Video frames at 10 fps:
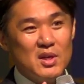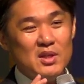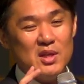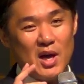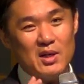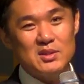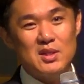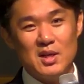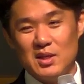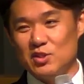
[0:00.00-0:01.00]
이
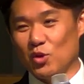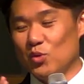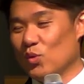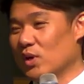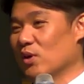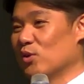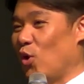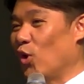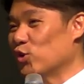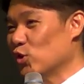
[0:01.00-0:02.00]
학생이 전도하는 거를
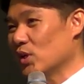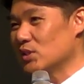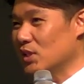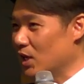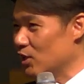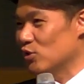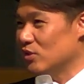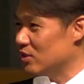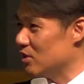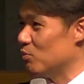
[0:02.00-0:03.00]
어떻게
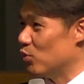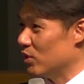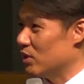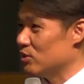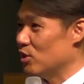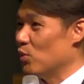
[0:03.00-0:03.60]
생각하셨는지는 모르겠어요.